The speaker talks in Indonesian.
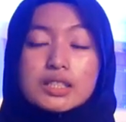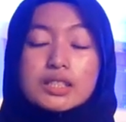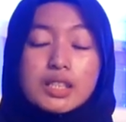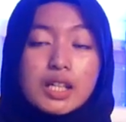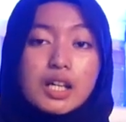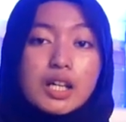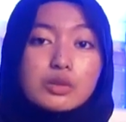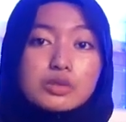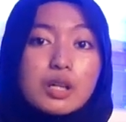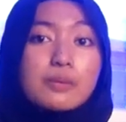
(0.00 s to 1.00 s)
dia
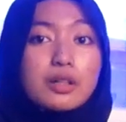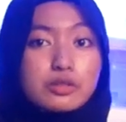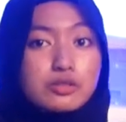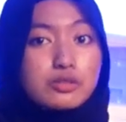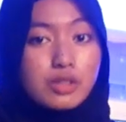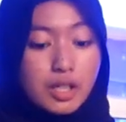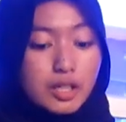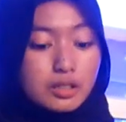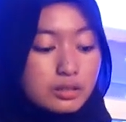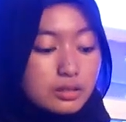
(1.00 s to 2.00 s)
udah bagus
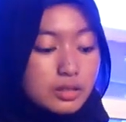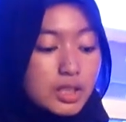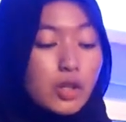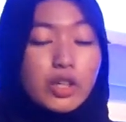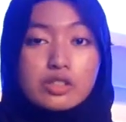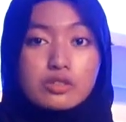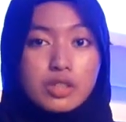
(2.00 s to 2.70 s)
juga dia oke okay